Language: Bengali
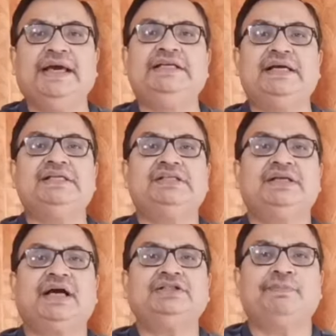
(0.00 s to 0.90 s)

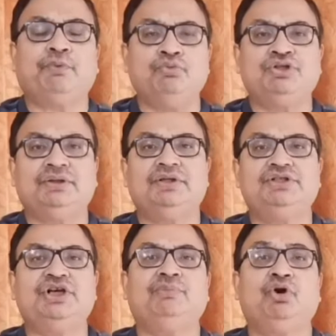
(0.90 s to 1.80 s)
এজেন্সির কাছে পৌঁছে
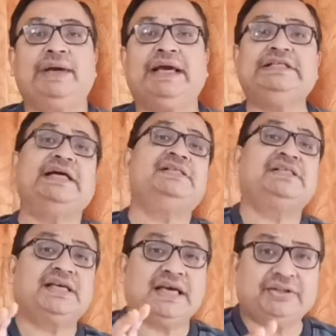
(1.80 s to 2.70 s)
দিচ্ছে এবং
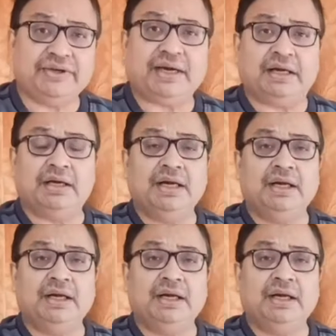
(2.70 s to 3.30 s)
এজেন্সিকে দিয়ে